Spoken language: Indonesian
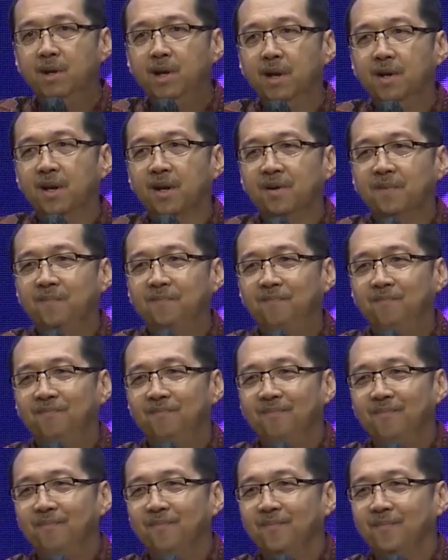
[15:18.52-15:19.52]
mendadak.
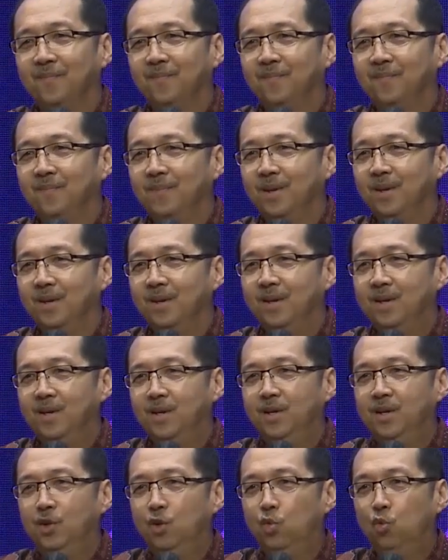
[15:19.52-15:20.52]

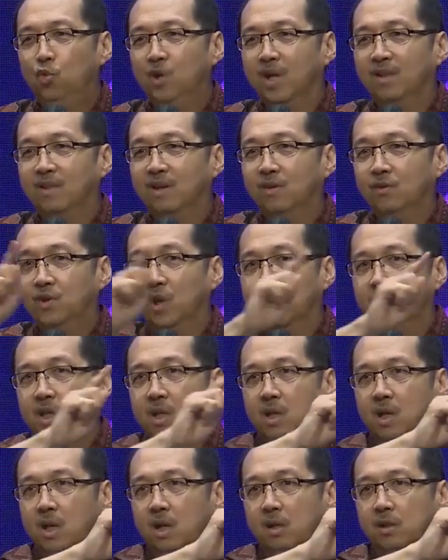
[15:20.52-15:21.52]
Ini sudah
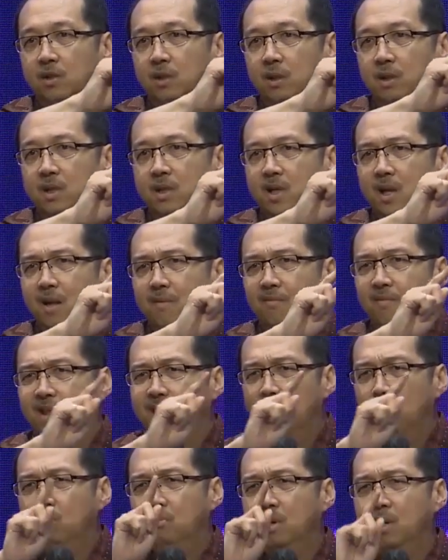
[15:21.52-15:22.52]
terjadi sekian
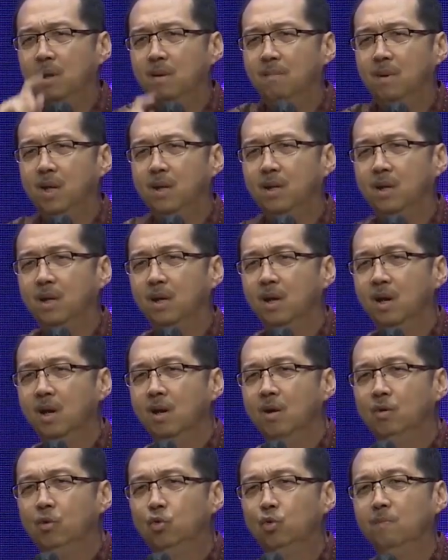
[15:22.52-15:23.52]
tahun lamanya.
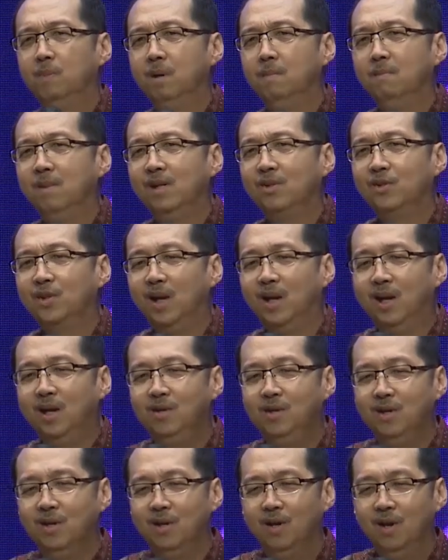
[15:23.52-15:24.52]
Cuman
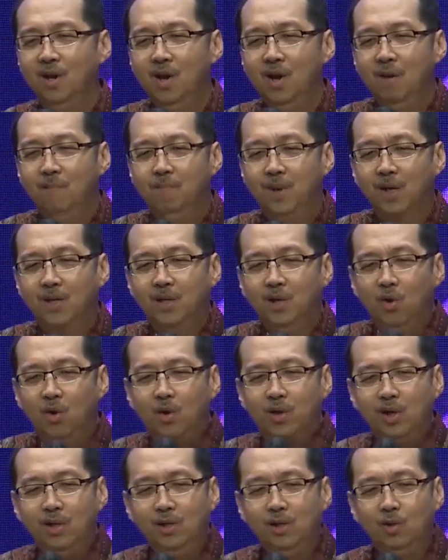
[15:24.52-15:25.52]
masalahnya bagi
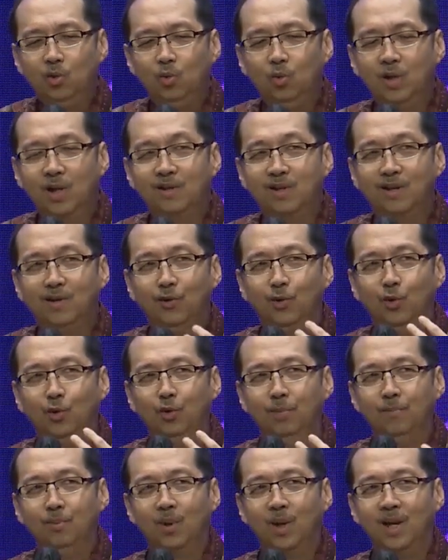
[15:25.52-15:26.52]
orang yang sudah
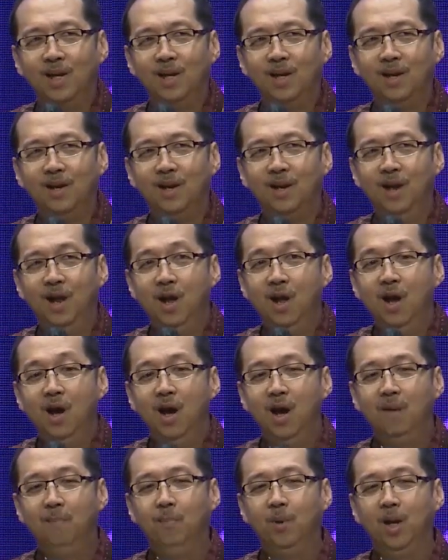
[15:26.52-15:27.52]
terjun pelayanan,
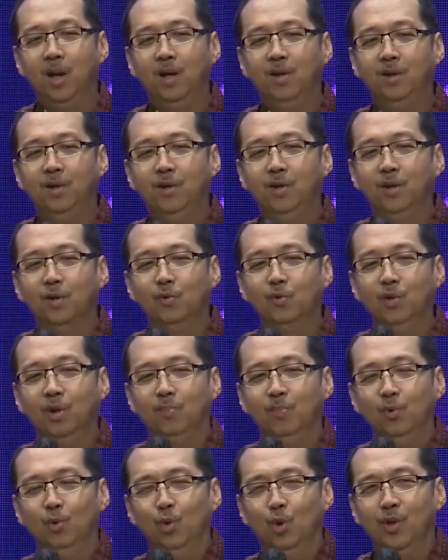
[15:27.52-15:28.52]
apalagi dia
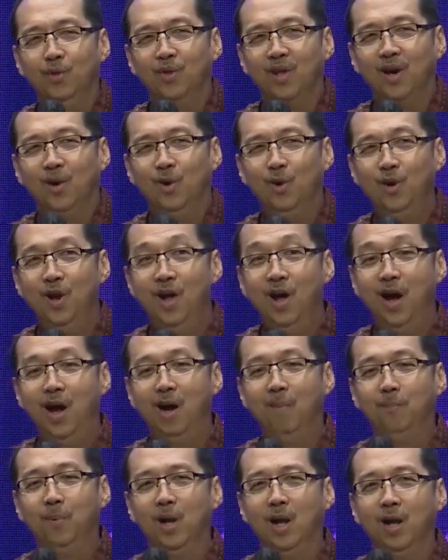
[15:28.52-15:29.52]
sudah puluhan tahun,
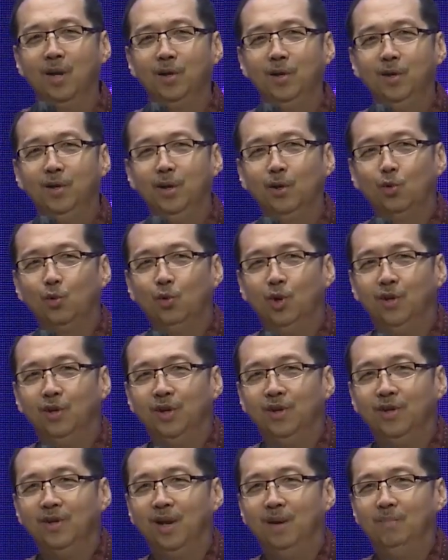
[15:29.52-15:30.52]
apalagi dia sudah
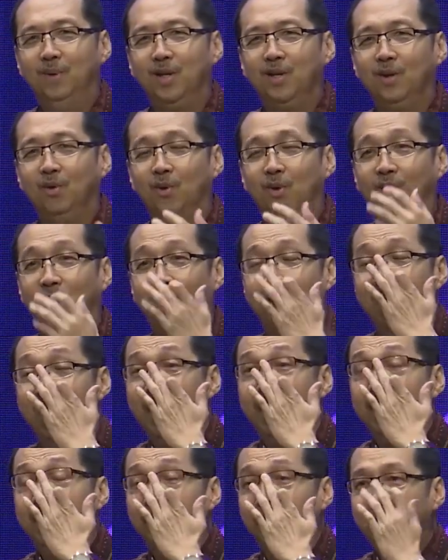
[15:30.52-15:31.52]
dikenal banyak orang,
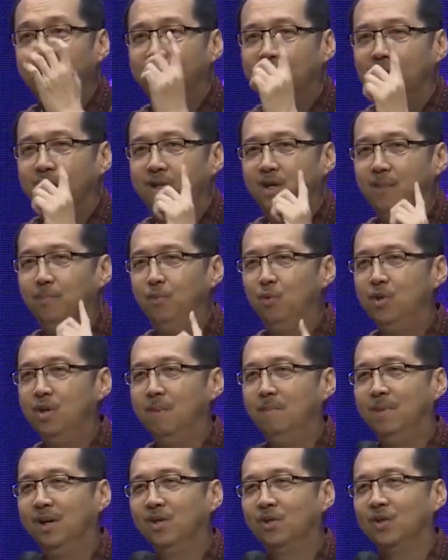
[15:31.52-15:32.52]
ketika dia
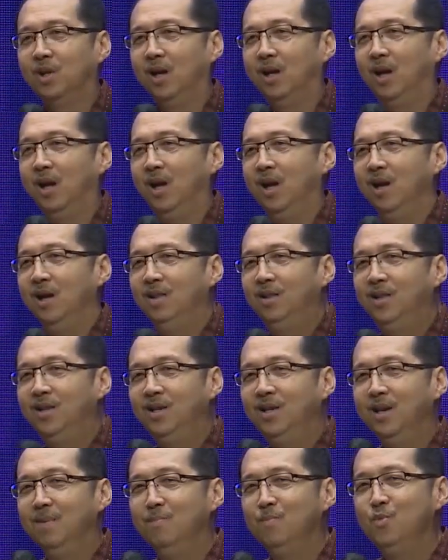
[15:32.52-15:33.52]
punya masalah,
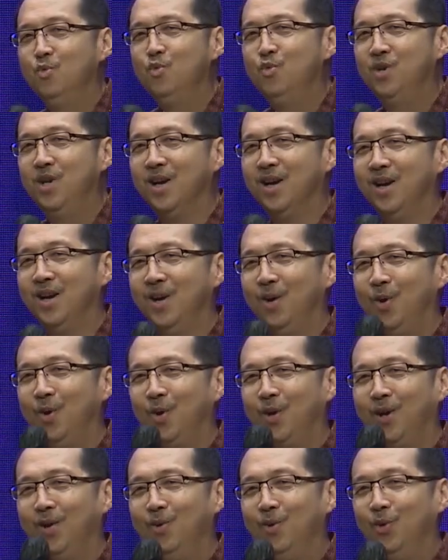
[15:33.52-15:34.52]
tidak mudah
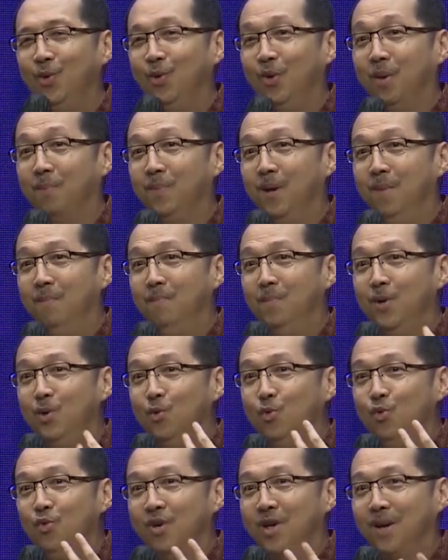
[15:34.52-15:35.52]
orang untuk apa?
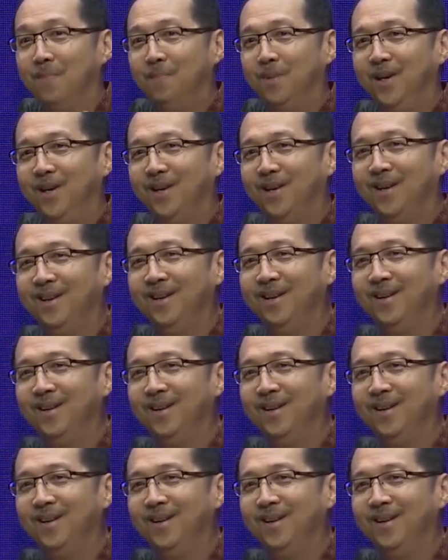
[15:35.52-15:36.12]
Mengungkapkan